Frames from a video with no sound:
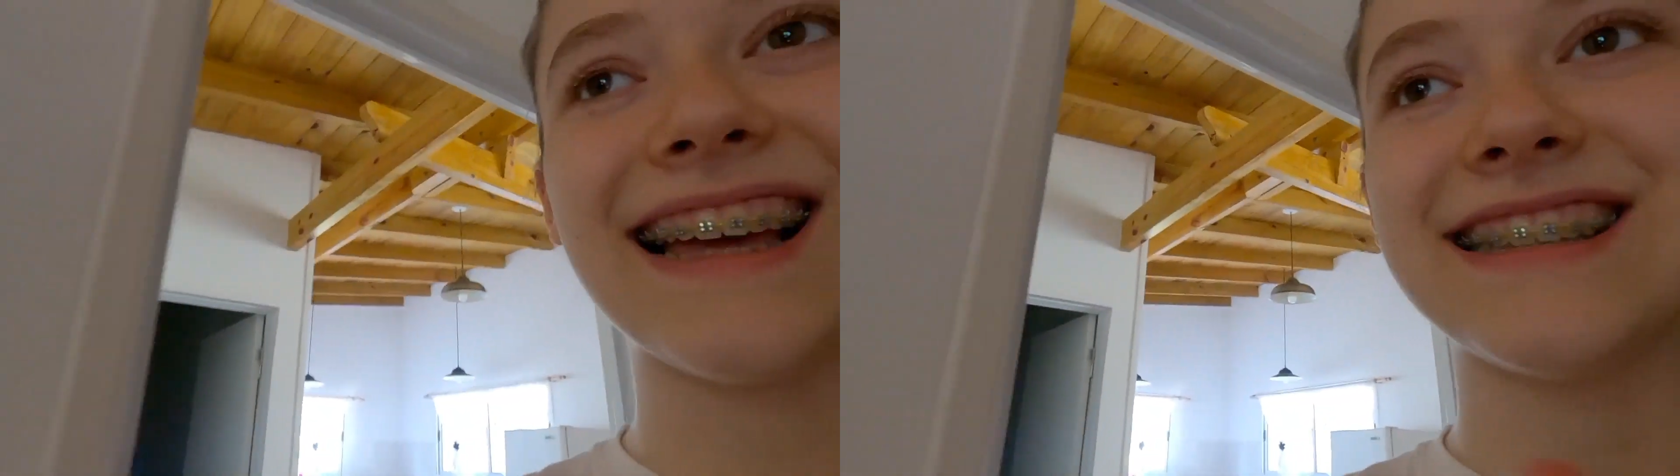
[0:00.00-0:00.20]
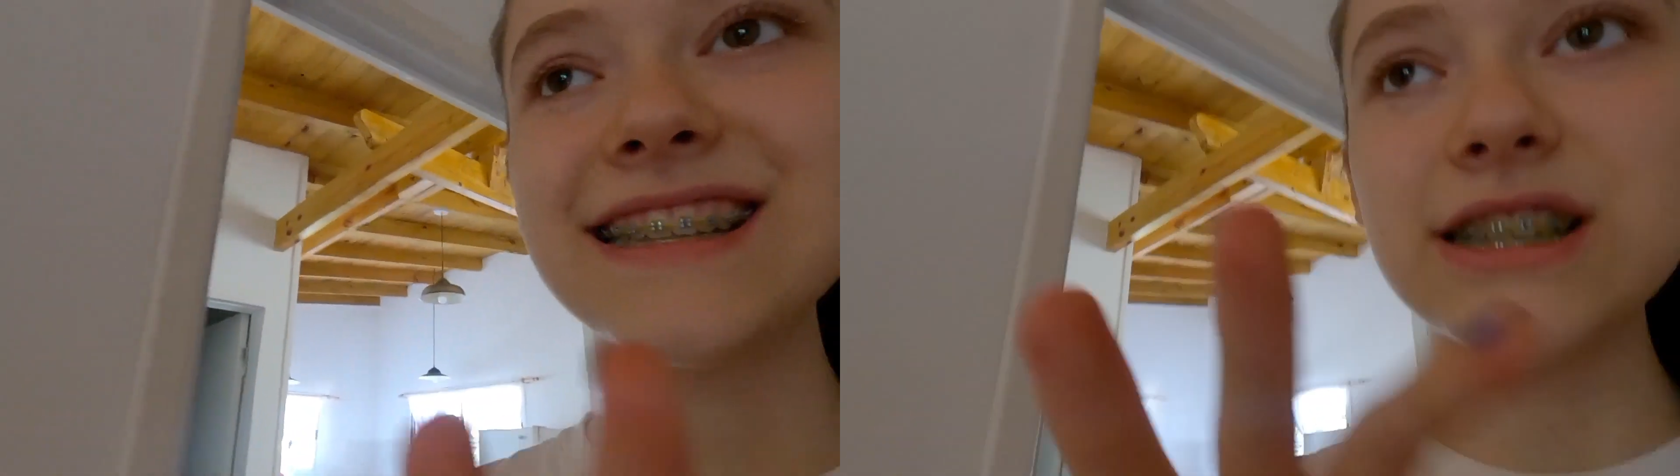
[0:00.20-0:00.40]

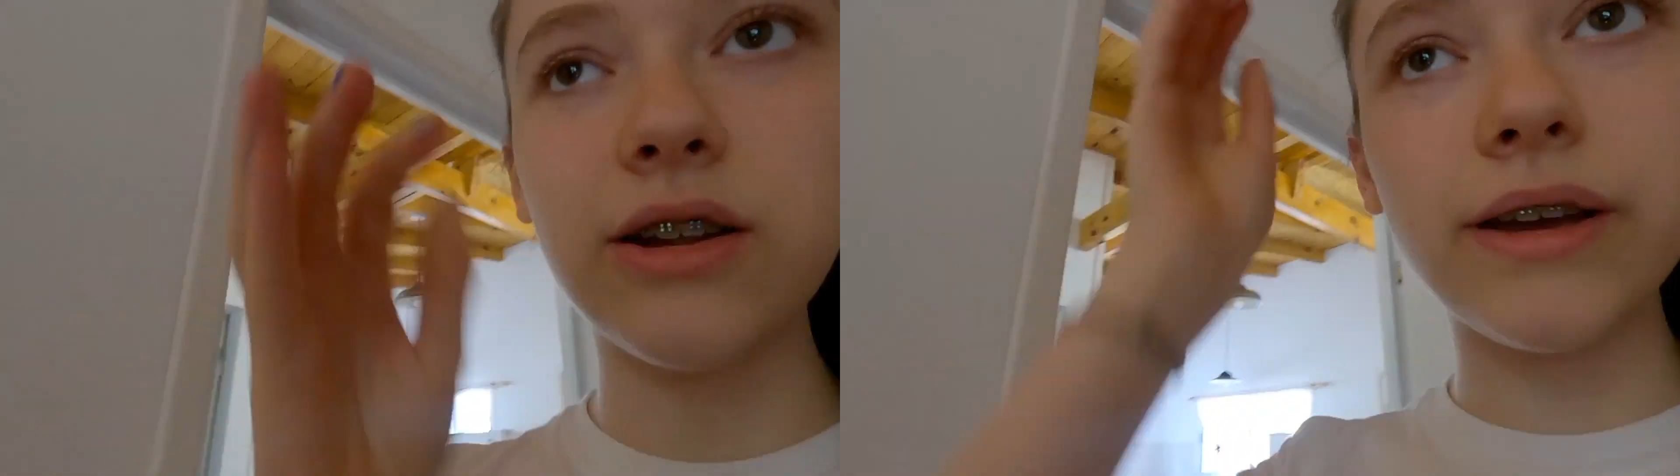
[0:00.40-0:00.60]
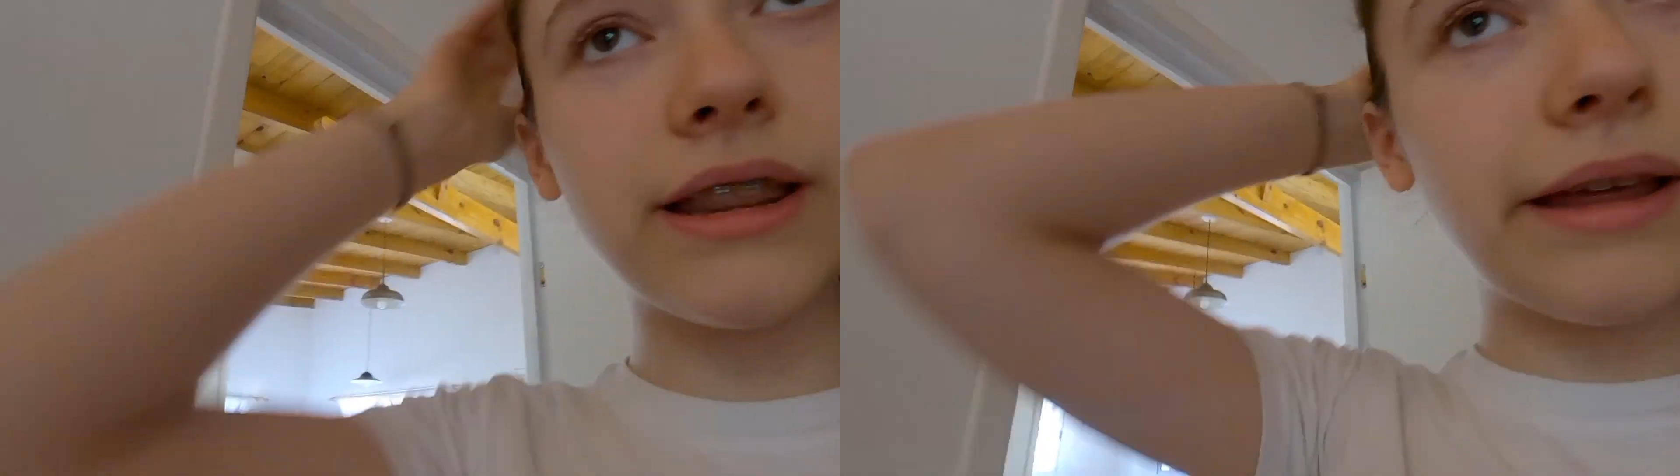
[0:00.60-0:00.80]
las
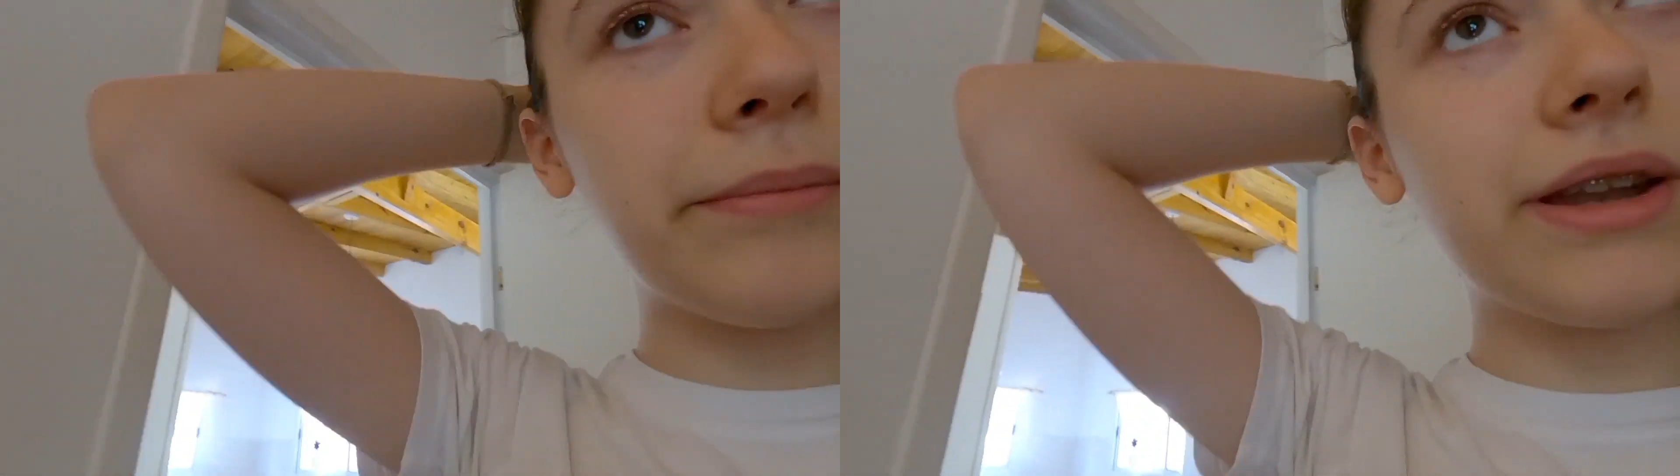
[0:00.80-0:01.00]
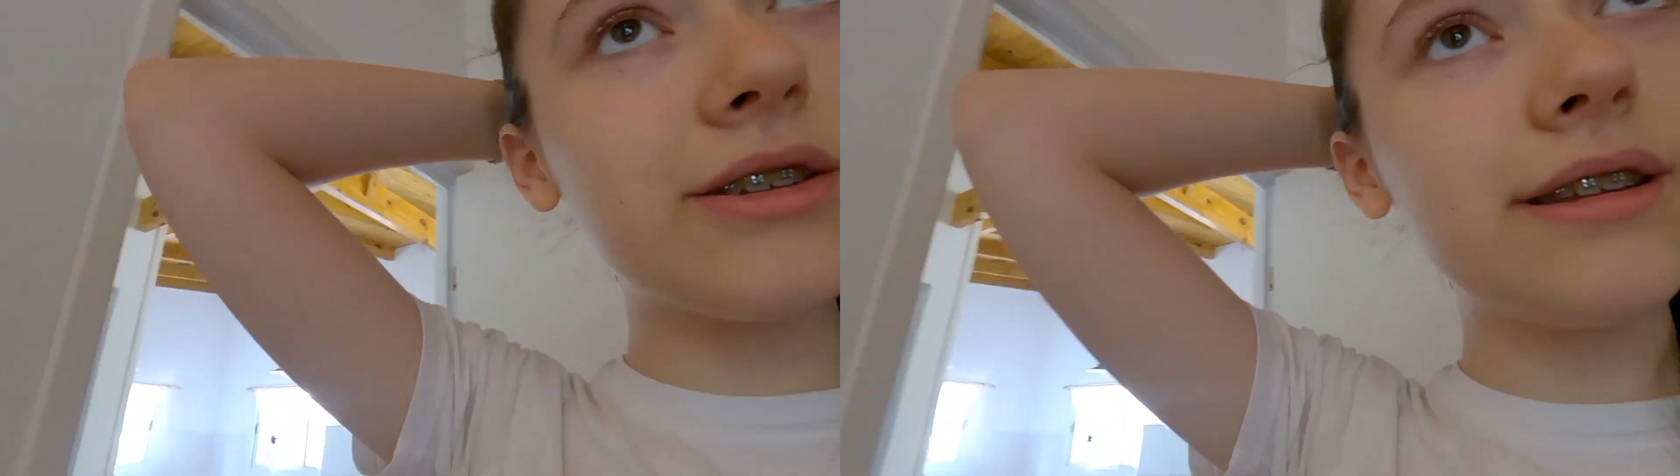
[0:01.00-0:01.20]

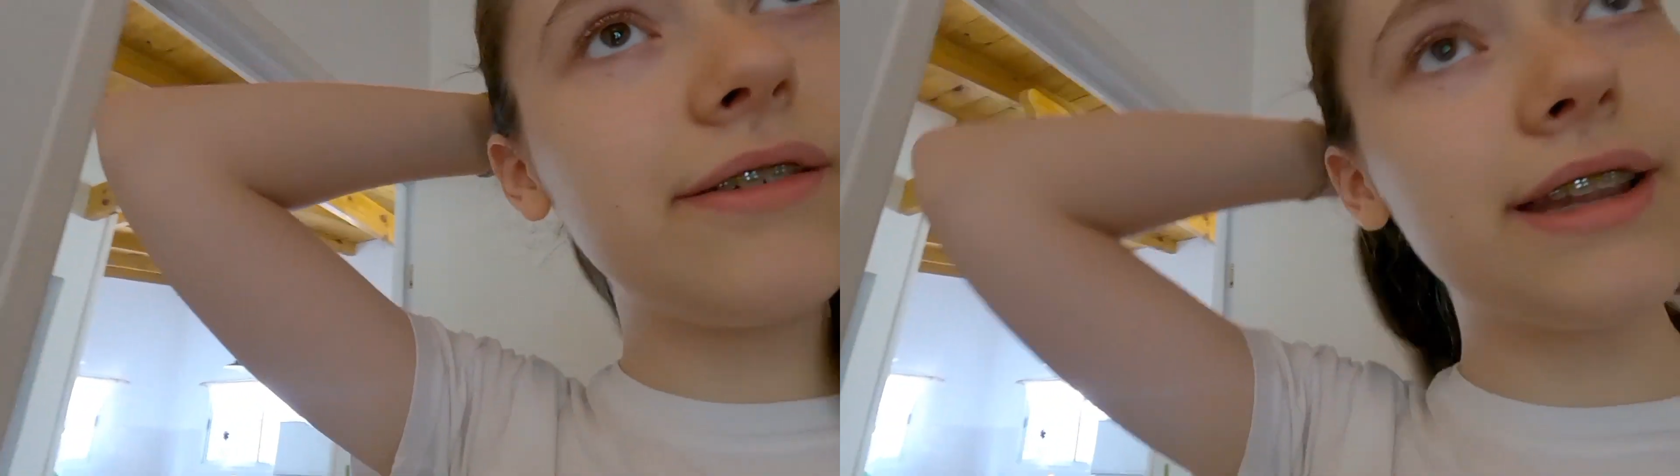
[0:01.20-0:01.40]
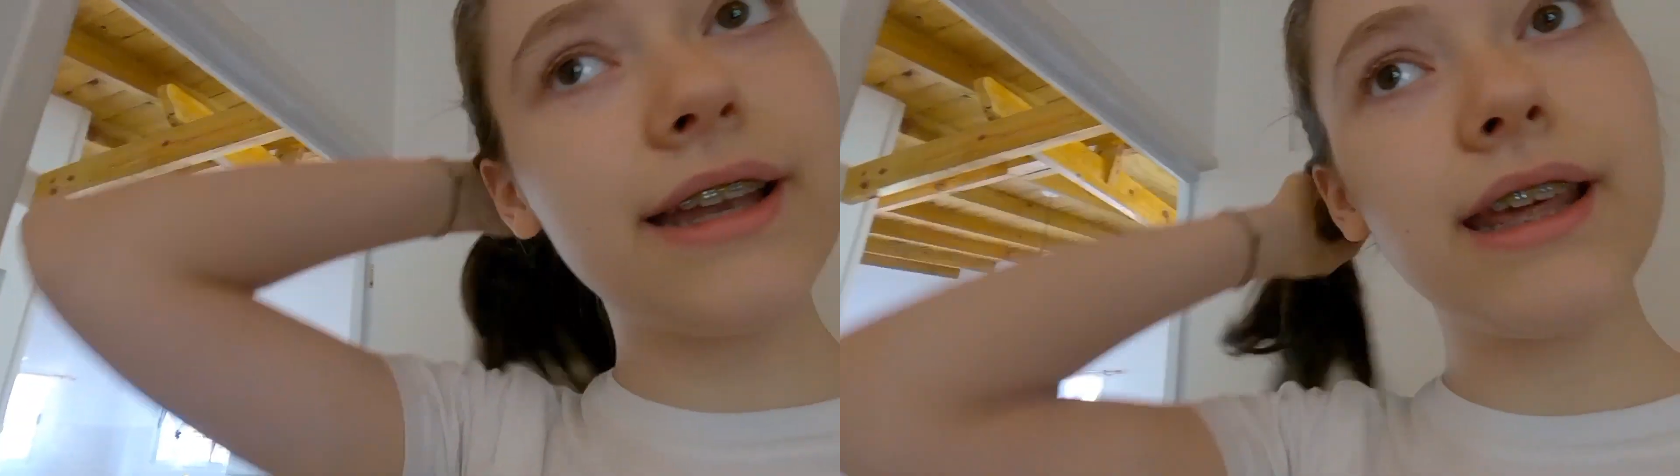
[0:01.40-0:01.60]
20 pero
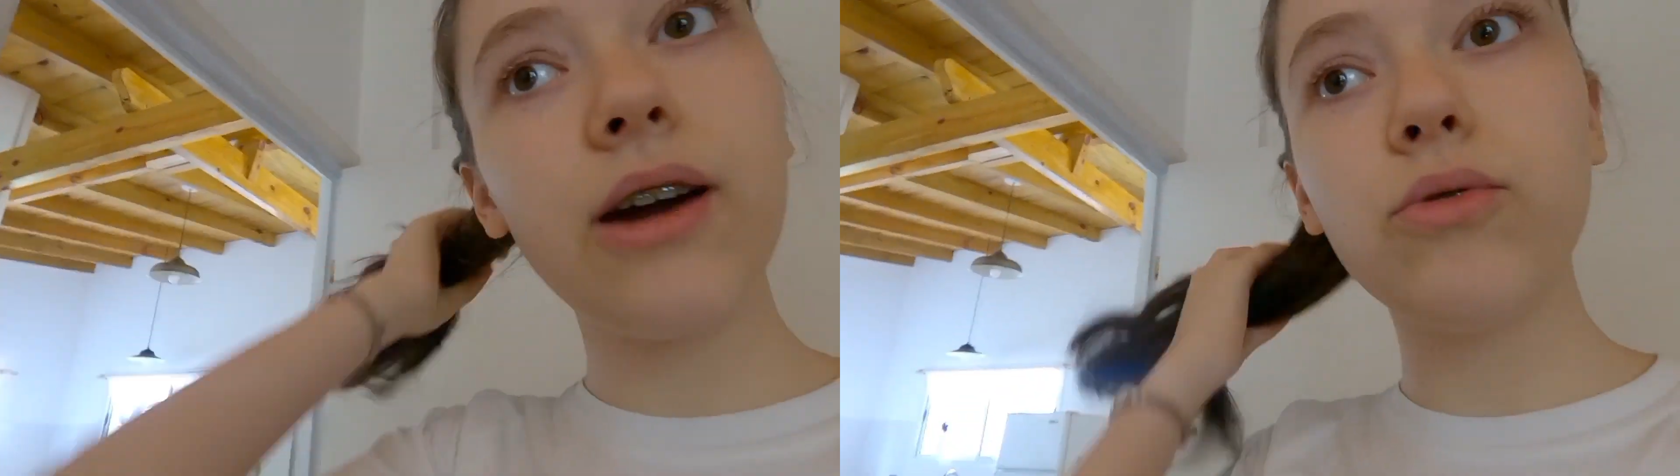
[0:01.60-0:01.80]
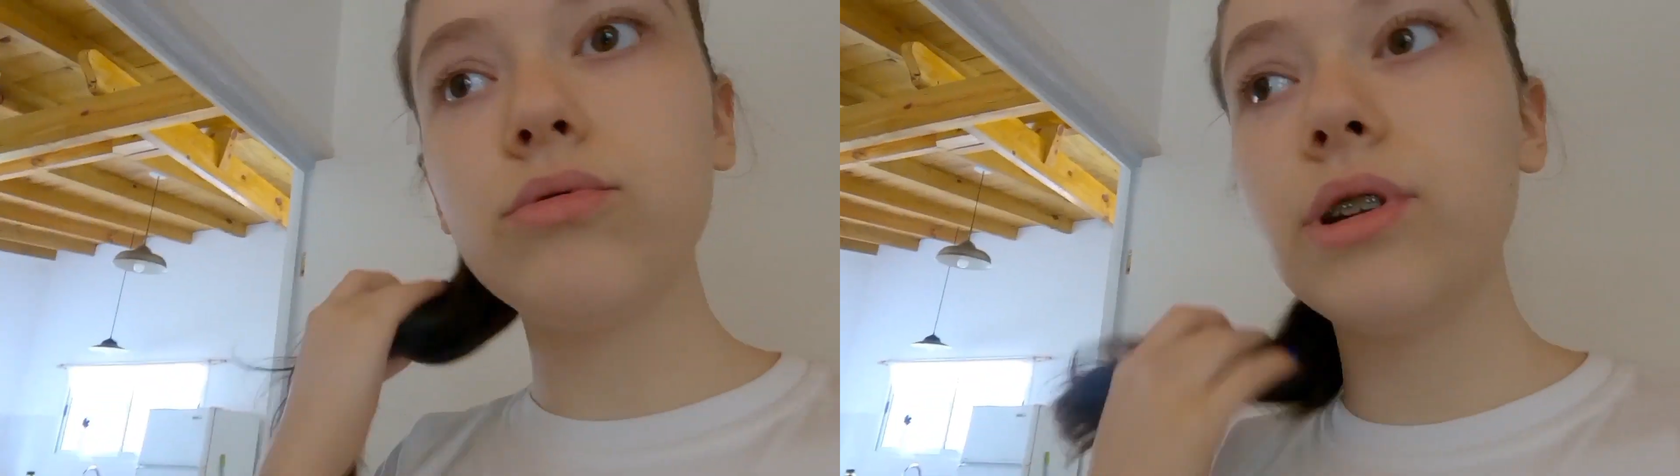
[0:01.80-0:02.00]
sí
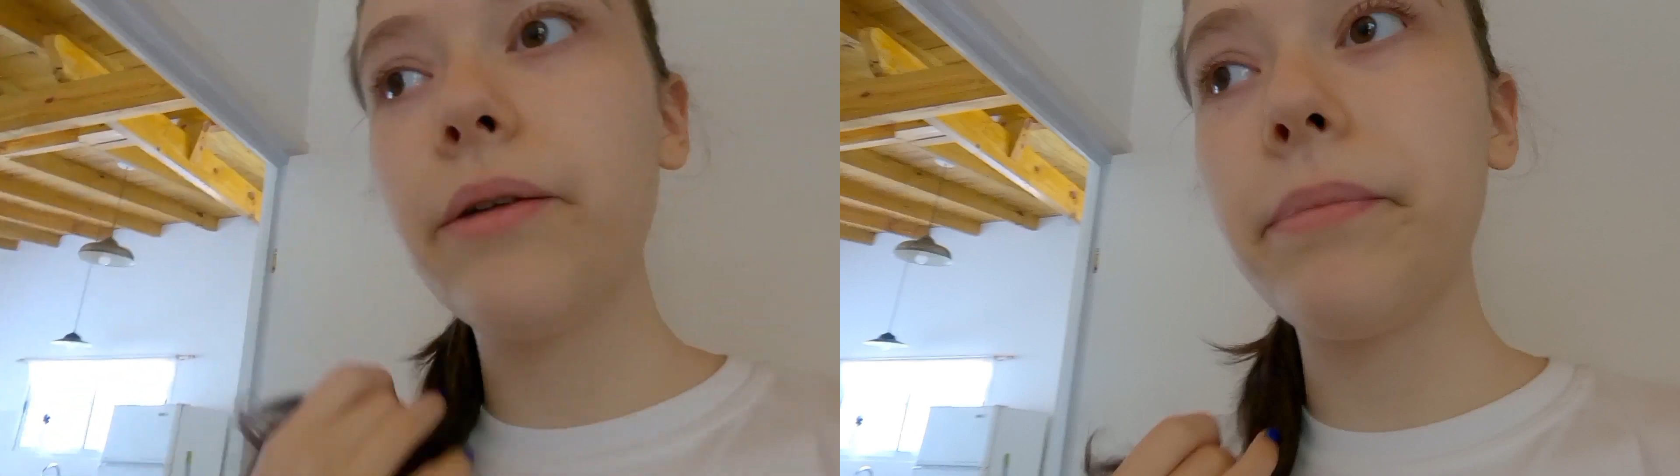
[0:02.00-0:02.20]
faltaría un